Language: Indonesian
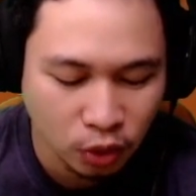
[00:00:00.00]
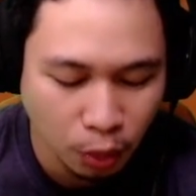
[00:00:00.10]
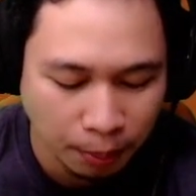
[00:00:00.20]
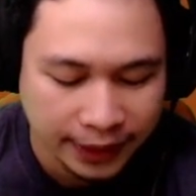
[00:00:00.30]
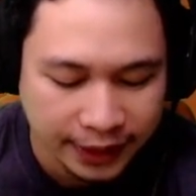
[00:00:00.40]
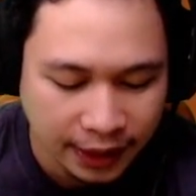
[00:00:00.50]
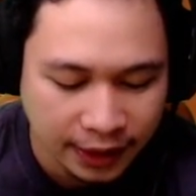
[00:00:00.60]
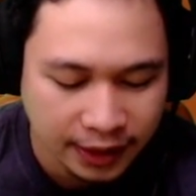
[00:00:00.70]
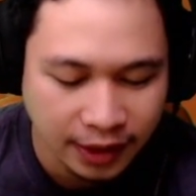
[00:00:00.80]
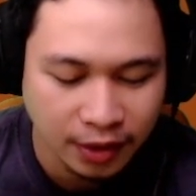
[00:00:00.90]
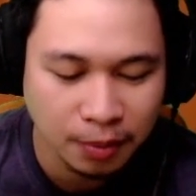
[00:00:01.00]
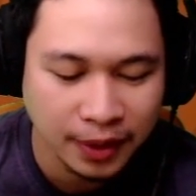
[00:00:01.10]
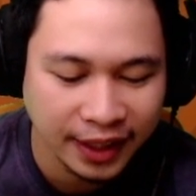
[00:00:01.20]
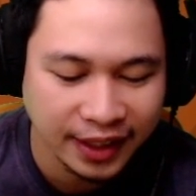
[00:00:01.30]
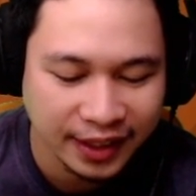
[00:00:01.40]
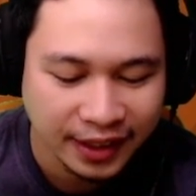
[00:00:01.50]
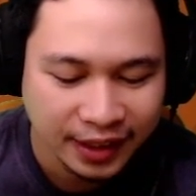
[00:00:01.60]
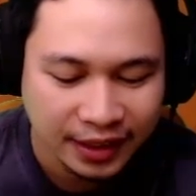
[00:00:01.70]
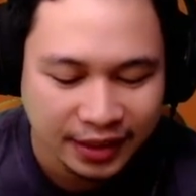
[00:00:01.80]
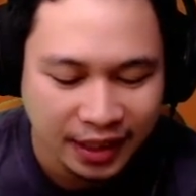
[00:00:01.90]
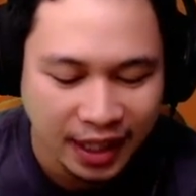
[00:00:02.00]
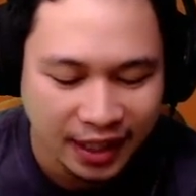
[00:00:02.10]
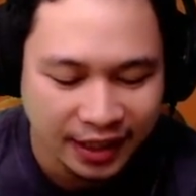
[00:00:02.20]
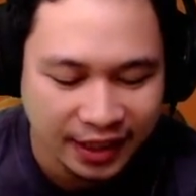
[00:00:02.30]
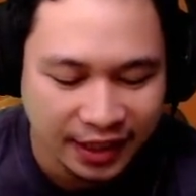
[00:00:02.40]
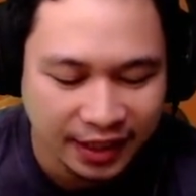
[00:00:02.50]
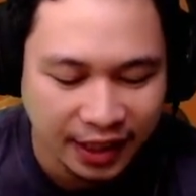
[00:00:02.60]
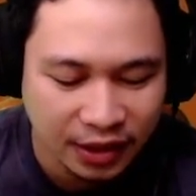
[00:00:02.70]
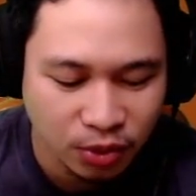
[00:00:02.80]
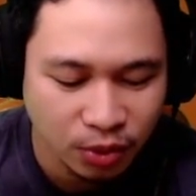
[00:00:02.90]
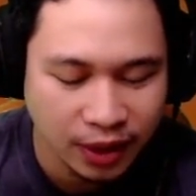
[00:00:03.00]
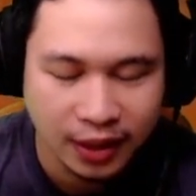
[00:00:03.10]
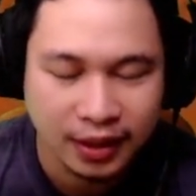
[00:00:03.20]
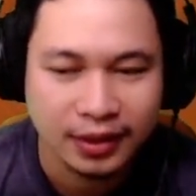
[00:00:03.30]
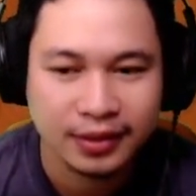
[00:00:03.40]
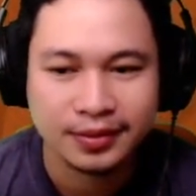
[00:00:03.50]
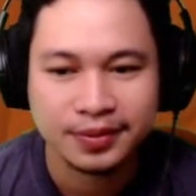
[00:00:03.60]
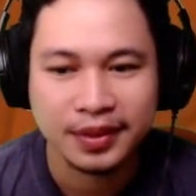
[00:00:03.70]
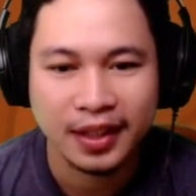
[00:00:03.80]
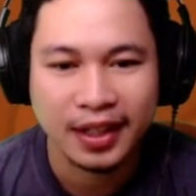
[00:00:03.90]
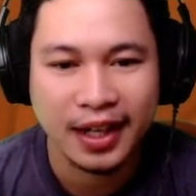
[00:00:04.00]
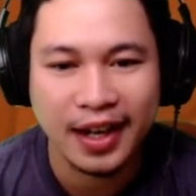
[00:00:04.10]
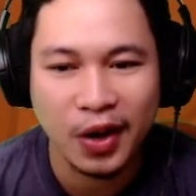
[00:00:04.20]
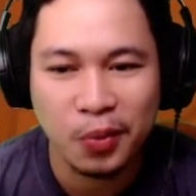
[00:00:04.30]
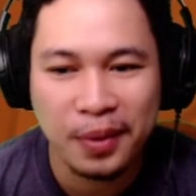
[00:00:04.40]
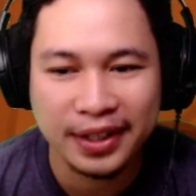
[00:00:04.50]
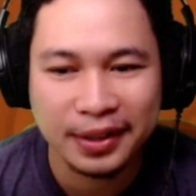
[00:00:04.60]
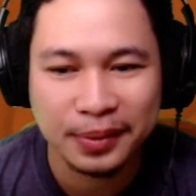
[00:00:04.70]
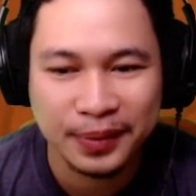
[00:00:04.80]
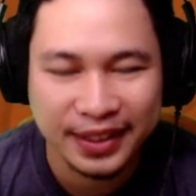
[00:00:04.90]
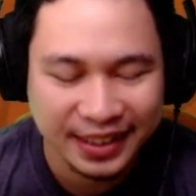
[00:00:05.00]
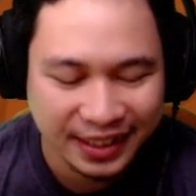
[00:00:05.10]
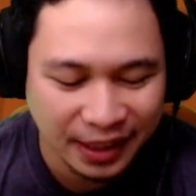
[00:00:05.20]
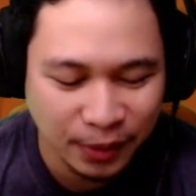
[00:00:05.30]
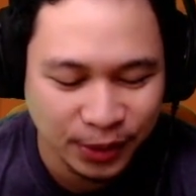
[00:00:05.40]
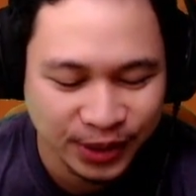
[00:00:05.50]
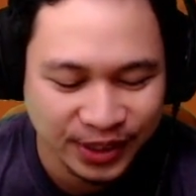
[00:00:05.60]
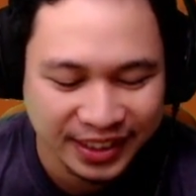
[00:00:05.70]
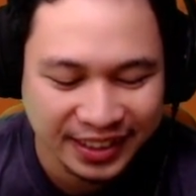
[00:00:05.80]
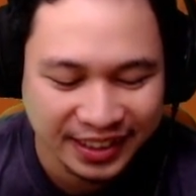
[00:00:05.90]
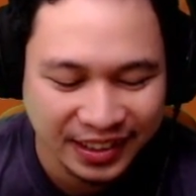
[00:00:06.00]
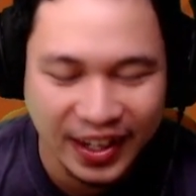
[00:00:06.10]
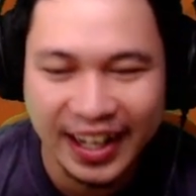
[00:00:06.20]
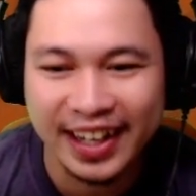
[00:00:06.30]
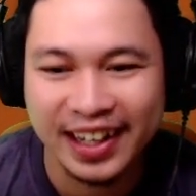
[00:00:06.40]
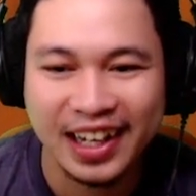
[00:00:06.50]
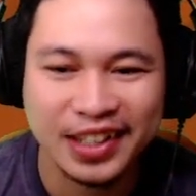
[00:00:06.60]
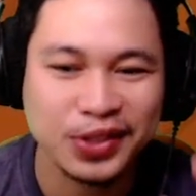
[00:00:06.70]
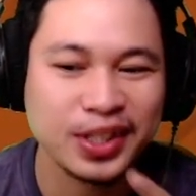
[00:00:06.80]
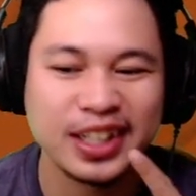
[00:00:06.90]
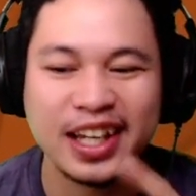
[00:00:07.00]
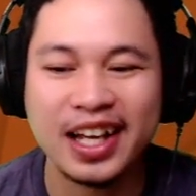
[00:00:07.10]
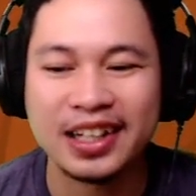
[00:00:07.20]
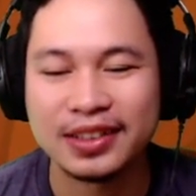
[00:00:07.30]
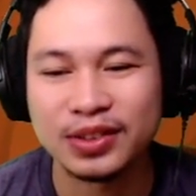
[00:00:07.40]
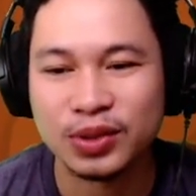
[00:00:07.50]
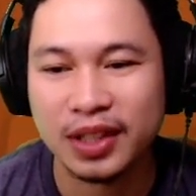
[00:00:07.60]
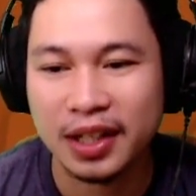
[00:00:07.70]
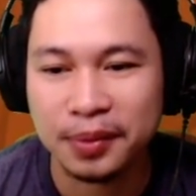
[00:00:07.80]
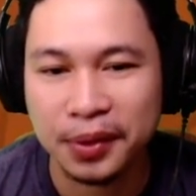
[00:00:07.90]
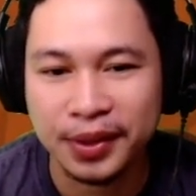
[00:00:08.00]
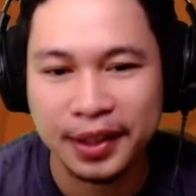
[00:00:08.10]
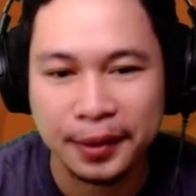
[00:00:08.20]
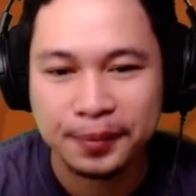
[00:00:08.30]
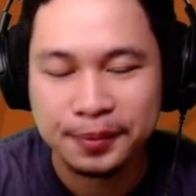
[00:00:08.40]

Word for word: auto freestyle guys ya kalau pakai serangan ini di PH7 wah nggak ada obeng dong ngeri bos oke lanjut guys ya untuk serangan berikutnya